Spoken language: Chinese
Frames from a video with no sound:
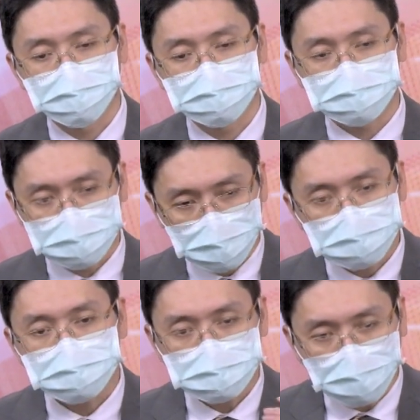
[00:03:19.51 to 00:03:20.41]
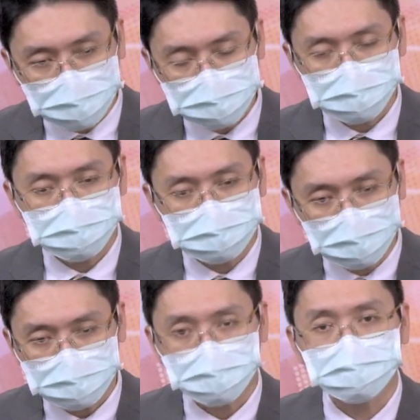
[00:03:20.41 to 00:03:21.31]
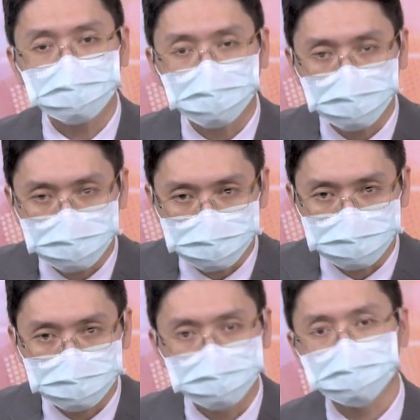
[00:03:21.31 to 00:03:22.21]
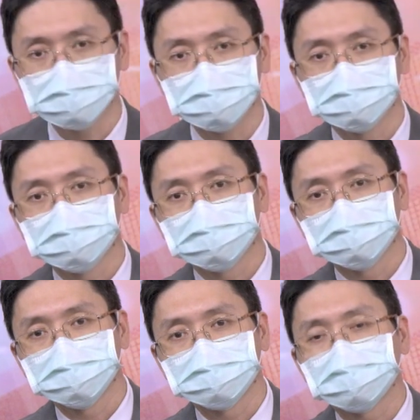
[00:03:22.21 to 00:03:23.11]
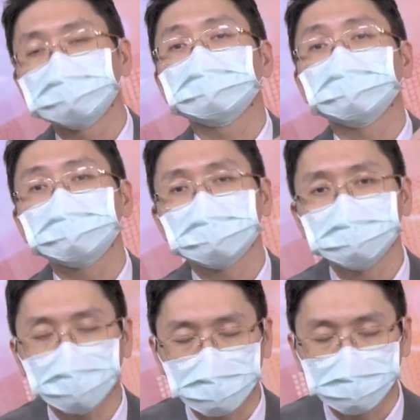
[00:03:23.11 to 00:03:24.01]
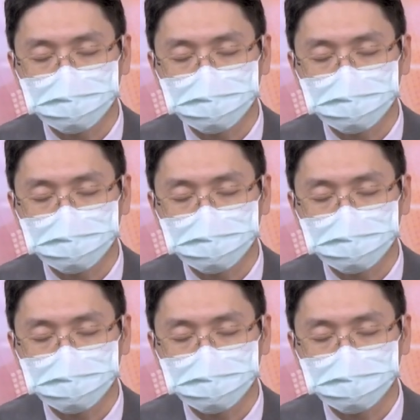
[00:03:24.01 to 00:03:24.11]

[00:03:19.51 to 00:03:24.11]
谁是台积电涨价的受惠股，这是其中之一嘛？